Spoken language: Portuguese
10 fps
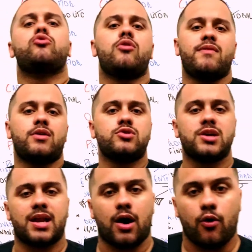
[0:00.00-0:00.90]
do governo
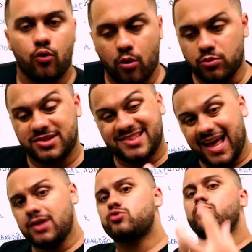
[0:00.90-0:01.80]
geral como
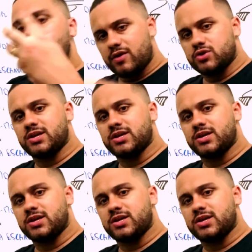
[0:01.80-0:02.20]
sede do governo